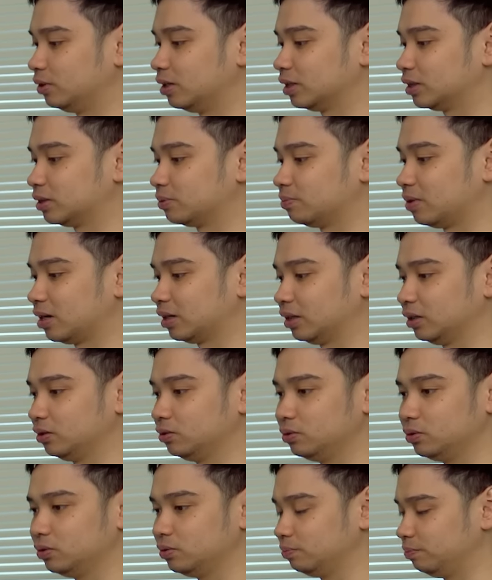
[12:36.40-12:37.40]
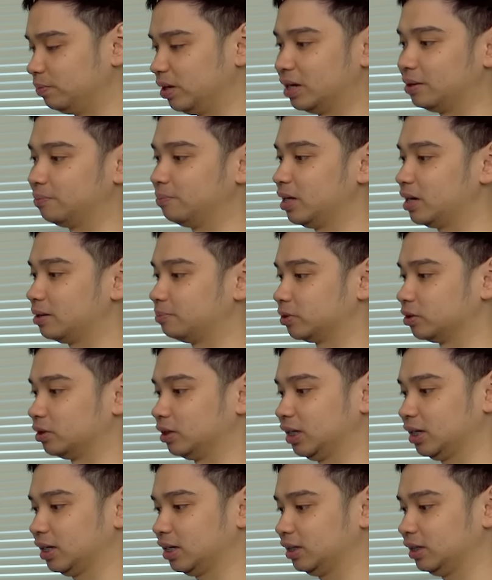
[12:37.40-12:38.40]
udah smart itu mirip-mirip
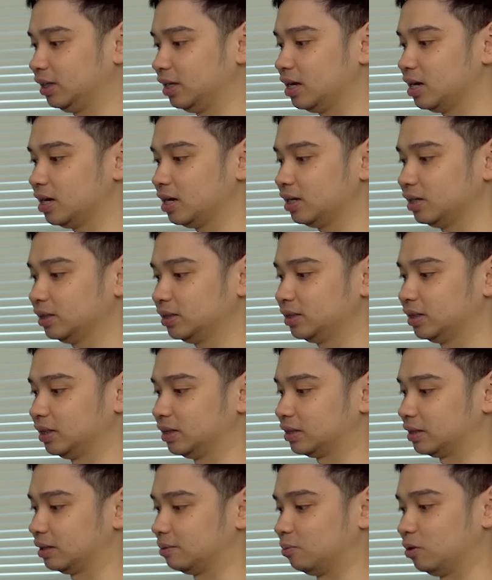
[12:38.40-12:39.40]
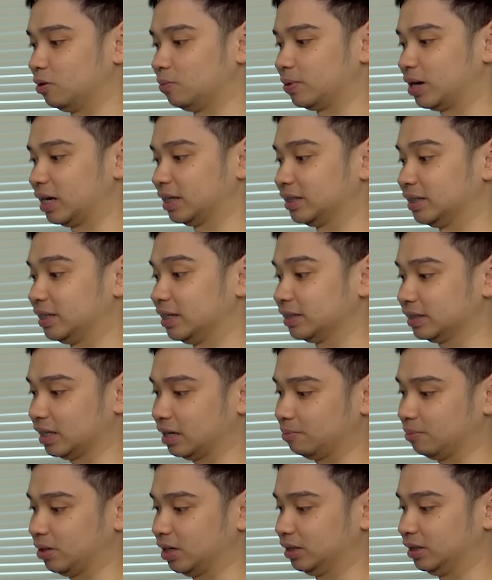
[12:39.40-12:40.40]
soalnya kan dia sistem operasinya
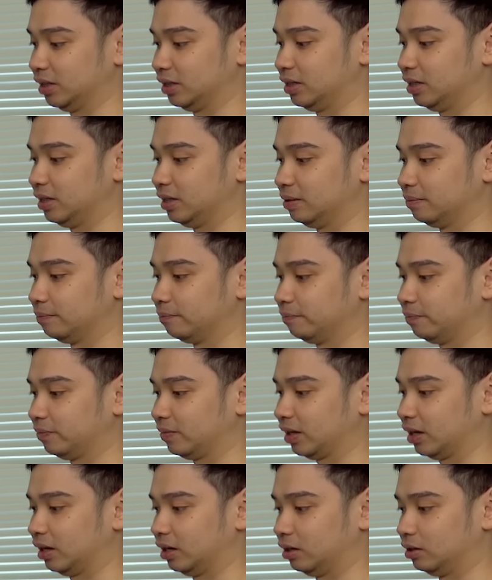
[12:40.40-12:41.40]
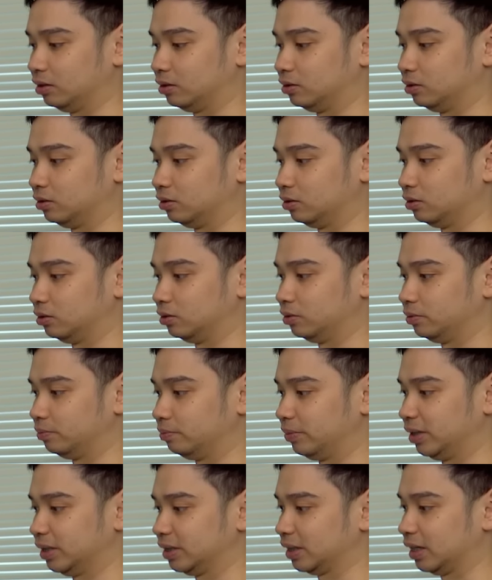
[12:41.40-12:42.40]
sama. Jadi kalau
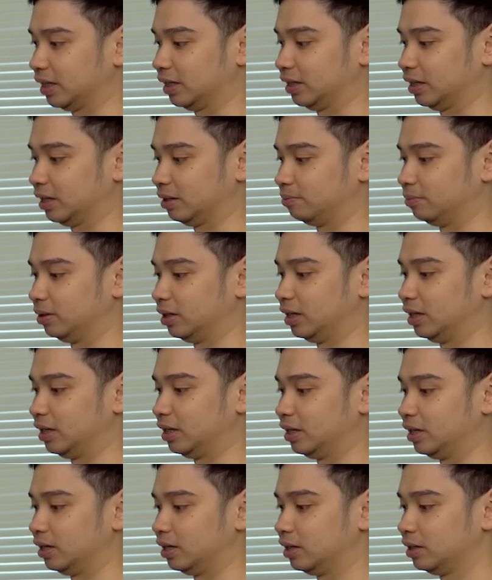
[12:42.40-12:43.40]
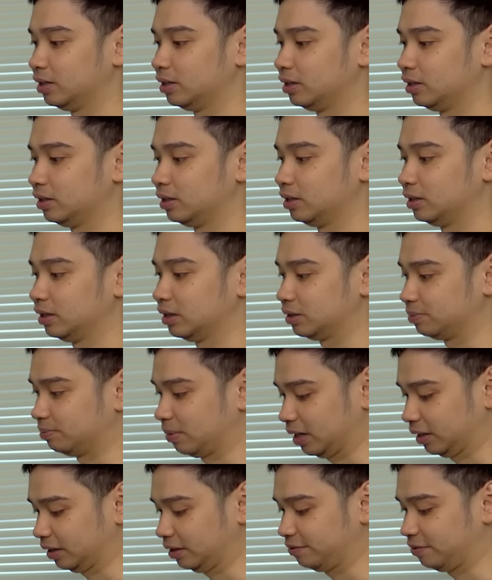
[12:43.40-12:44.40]
misalnya beli
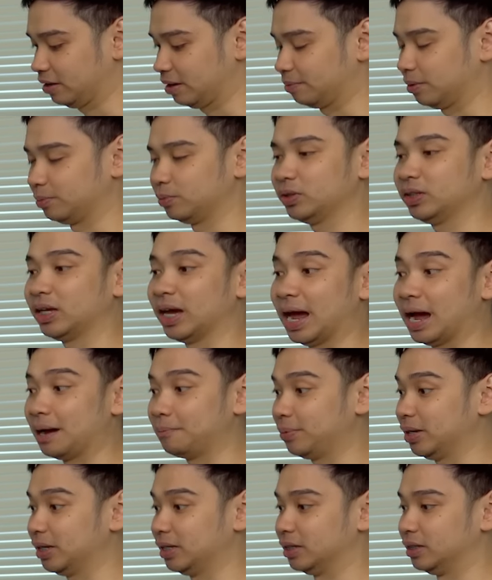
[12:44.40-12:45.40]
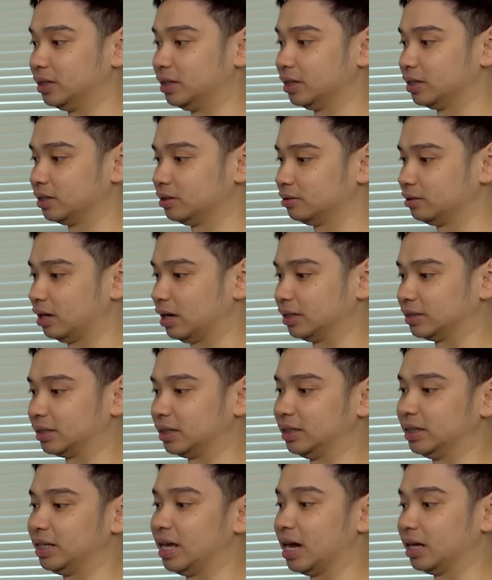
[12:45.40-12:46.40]
smart TV apapun kayak HP jadinya.
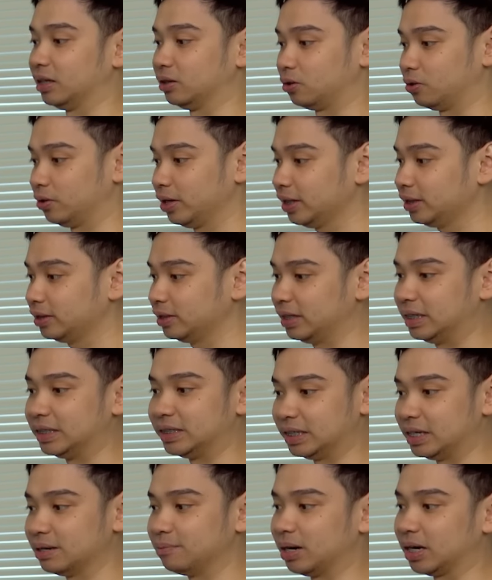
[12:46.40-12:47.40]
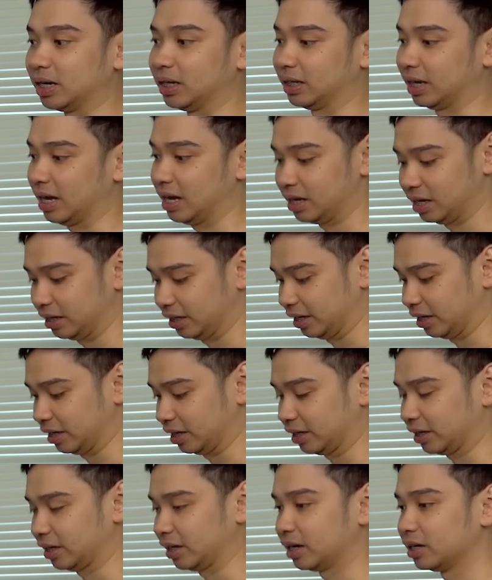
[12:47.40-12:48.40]
Asal dia Android, isinya bakal kayak gini
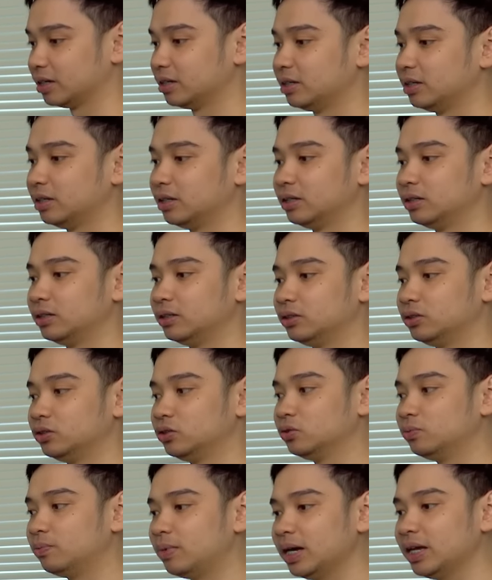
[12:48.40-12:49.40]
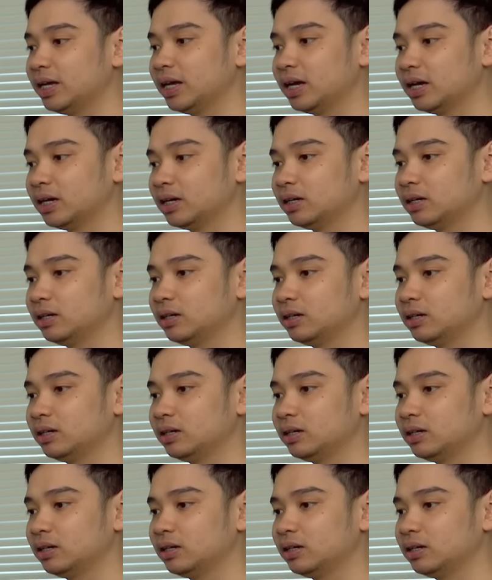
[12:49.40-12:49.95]
kira-kira. Cuma yang